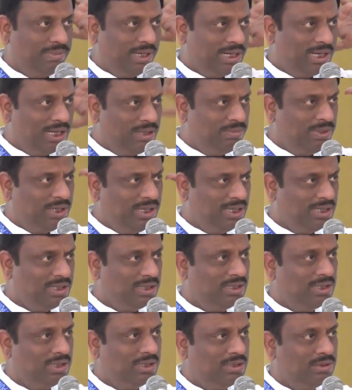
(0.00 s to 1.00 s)
बैकेंड में
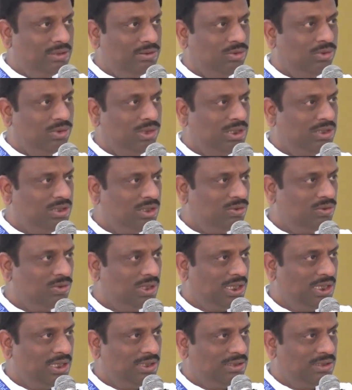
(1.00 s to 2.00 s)
एक ध्वनि से
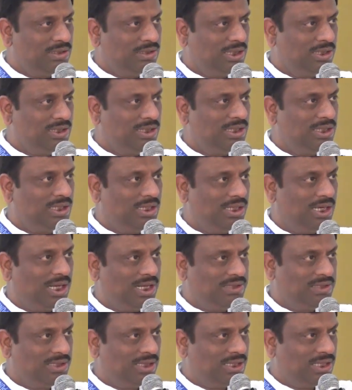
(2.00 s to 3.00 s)
सुनाई चलती थी
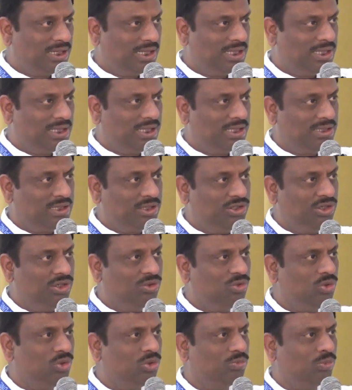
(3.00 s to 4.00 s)
नाच चलता रहता है जैसे
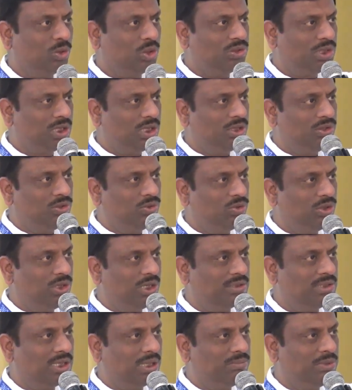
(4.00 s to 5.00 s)
झिंगुर बहुत सारे झिंगुर
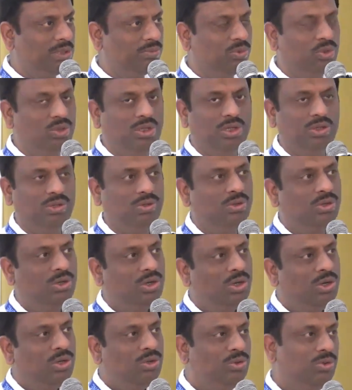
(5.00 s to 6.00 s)
एक साथ में बोल रहे हो
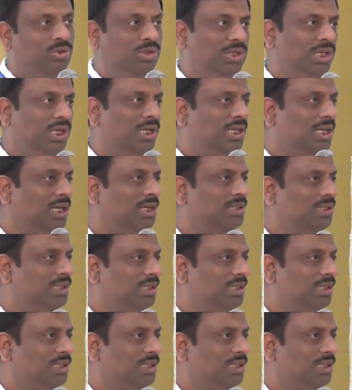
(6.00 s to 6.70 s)
तो ये क्या